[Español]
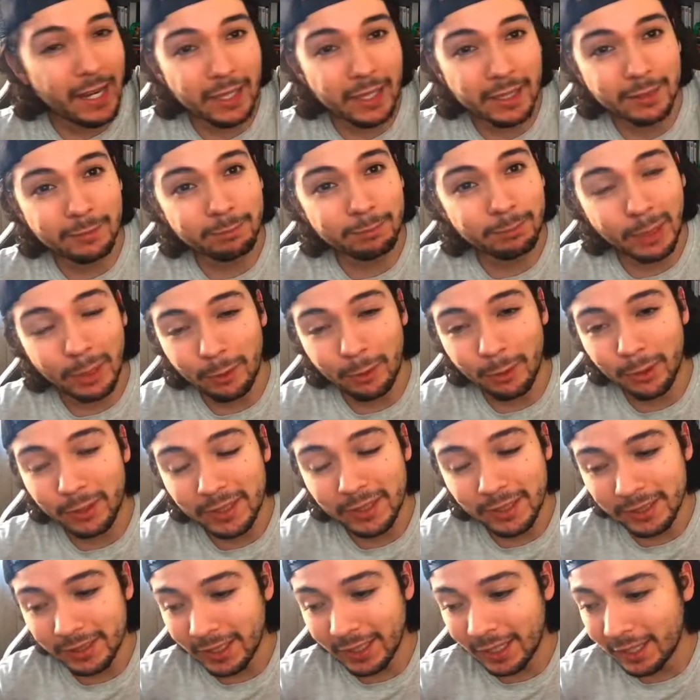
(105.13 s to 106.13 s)
Bueno, no
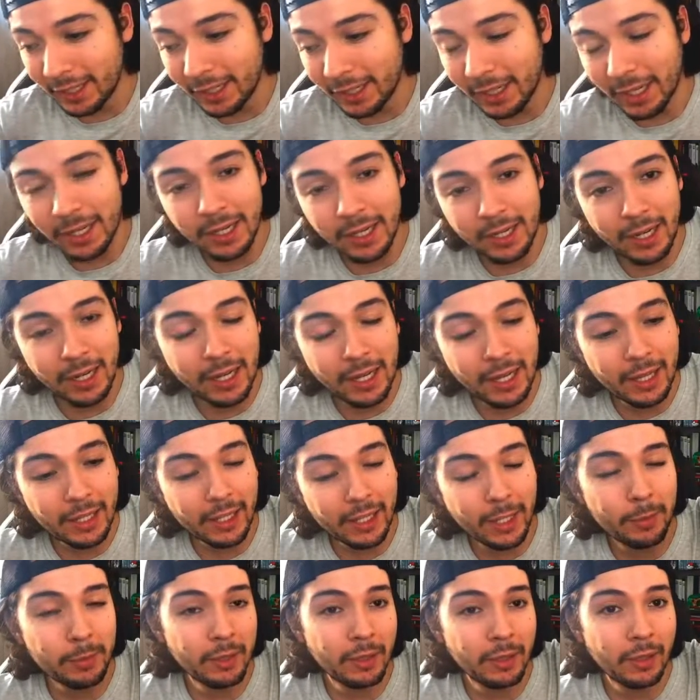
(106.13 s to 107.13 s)
sé si en la
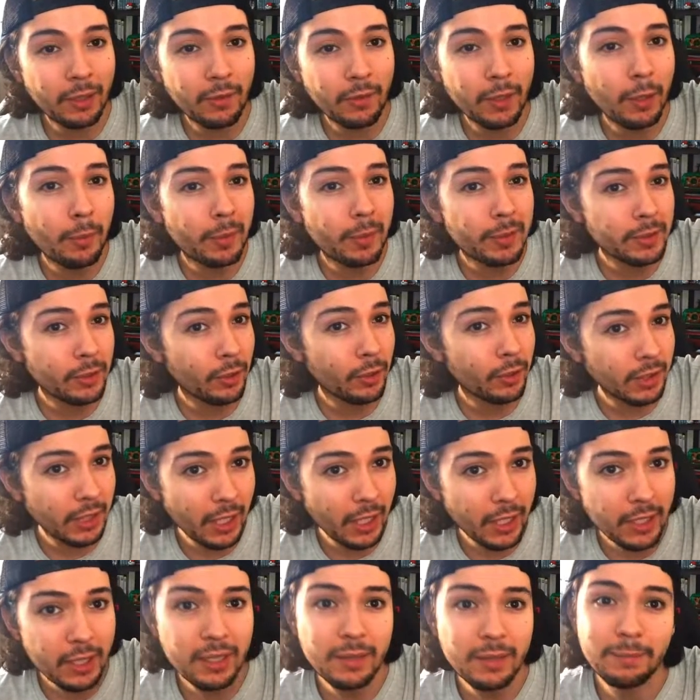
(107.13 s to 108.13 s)
descripción del video, pero si no está
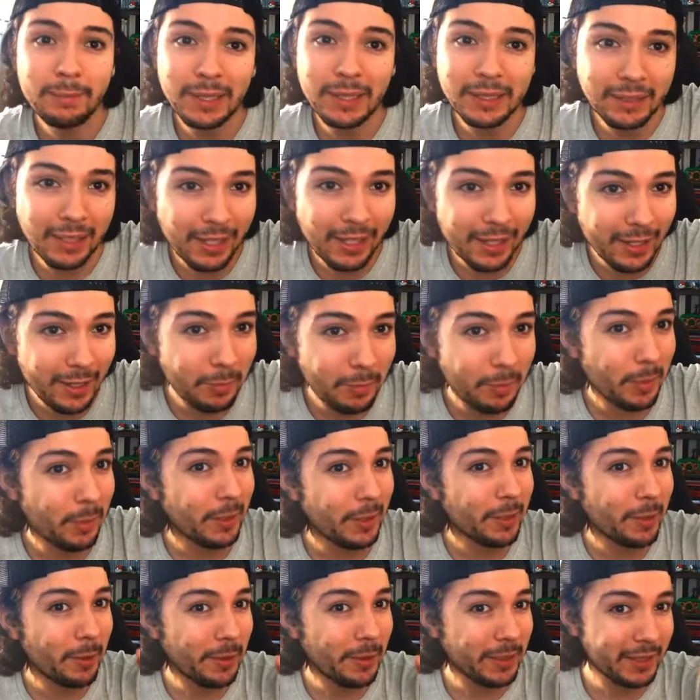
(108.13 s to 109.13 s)
ahí, va a estar en el
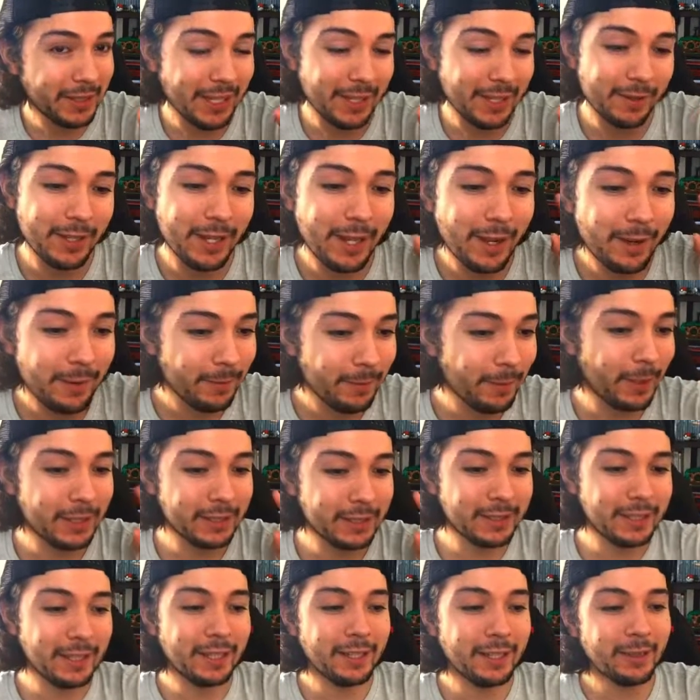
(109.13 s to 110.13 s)
primer comentario, ¿ya?
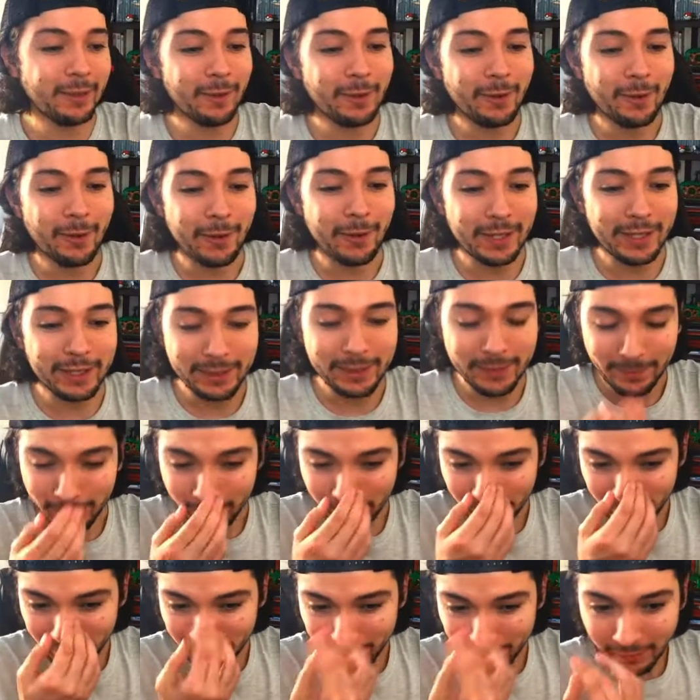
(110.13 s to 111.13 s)
Así que ojo con eso.
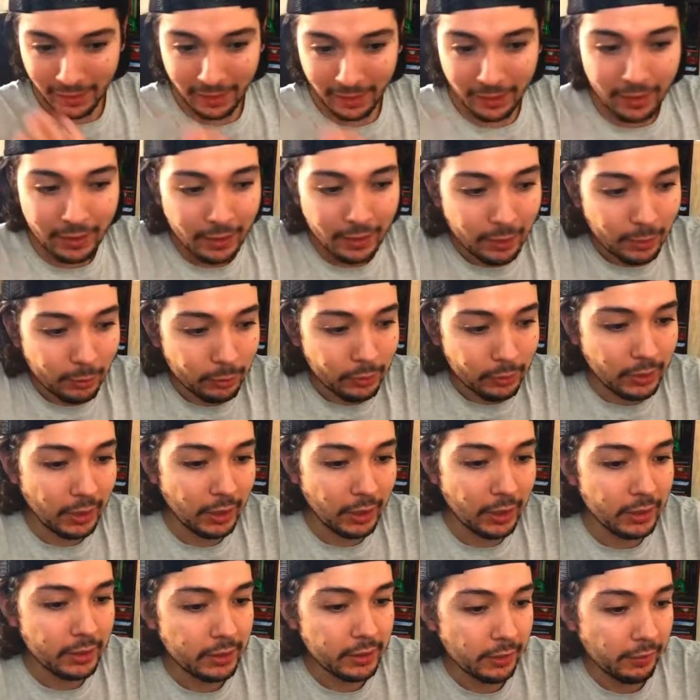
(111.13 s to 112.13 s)

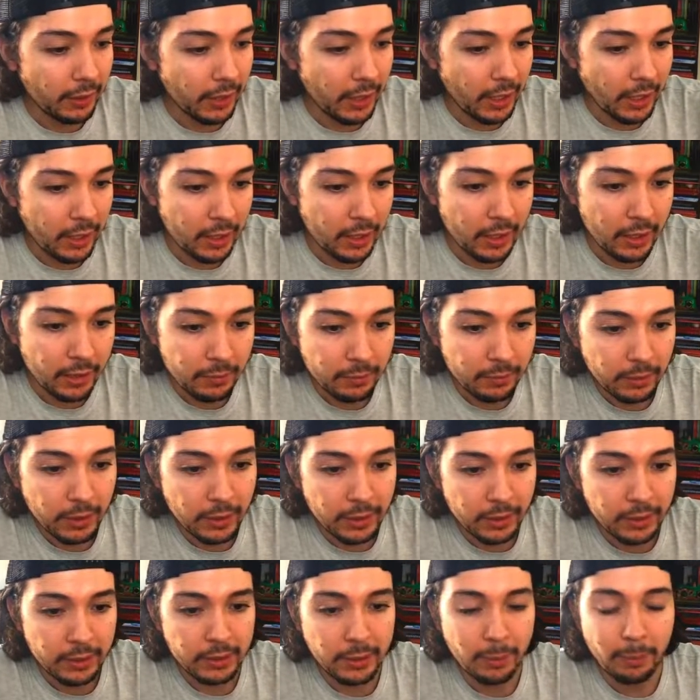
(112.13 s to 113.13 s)
Ustedes se van aquí
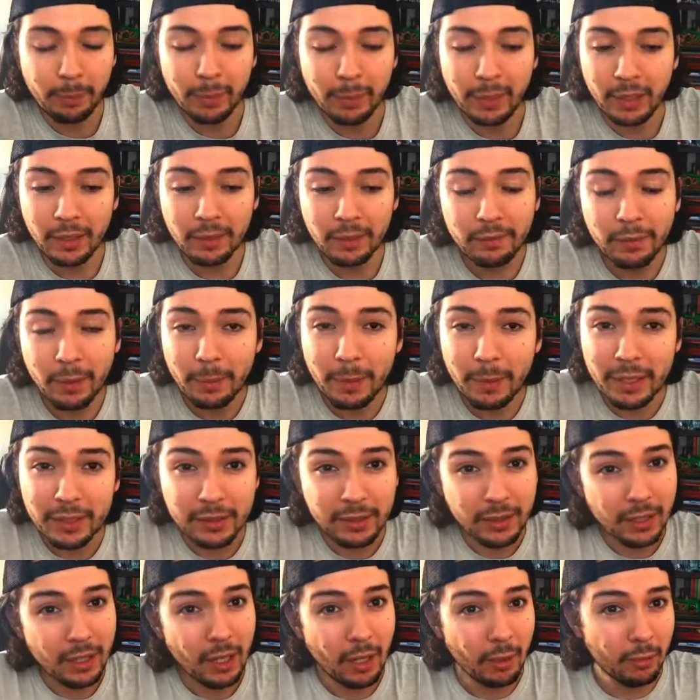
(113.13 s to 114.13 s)
y siempre les va a
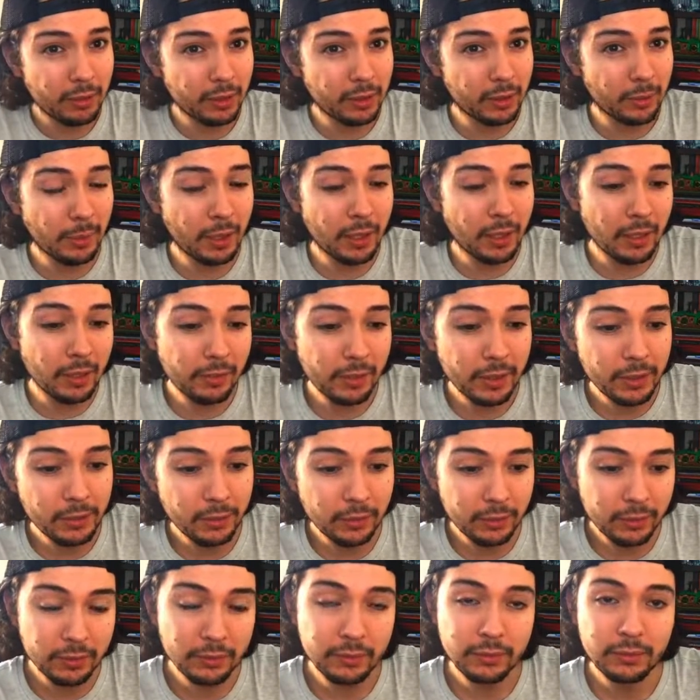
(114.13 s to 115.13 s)
aparecer la última
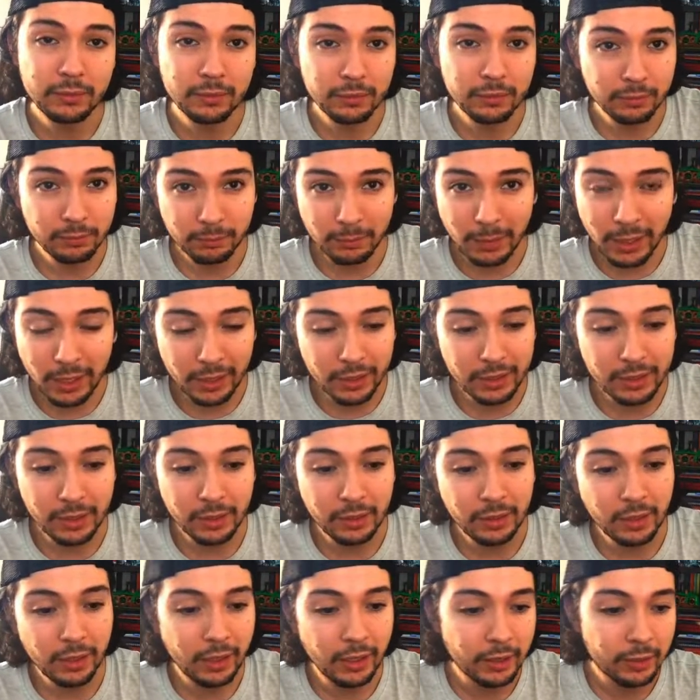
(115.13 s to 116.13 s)
versión más
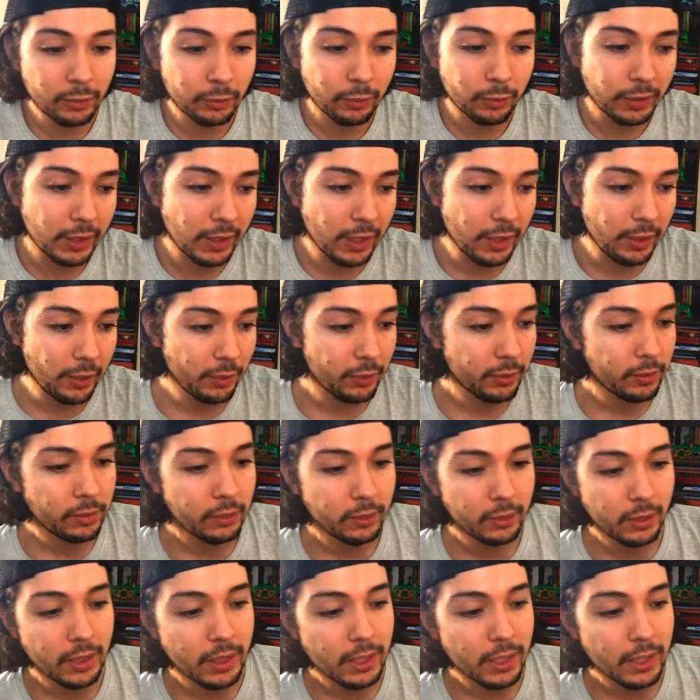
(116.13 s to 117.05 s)
reciente que suben ellos.